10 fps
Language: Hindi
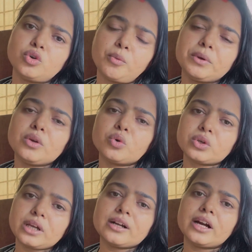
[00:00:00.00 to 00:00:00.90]
नॉर्मल लोग
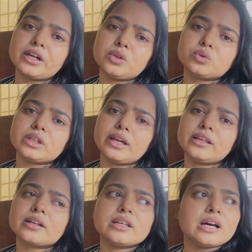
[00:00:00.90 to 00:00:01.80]
के यहाँ गार्डन होता है
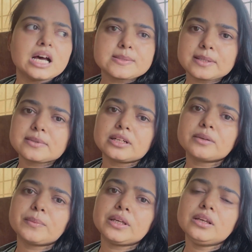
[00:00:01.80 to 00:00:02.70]
या कहीं आस पास में
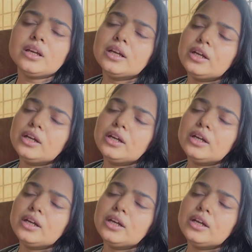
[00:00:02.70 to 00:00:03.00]
सड़क पे ही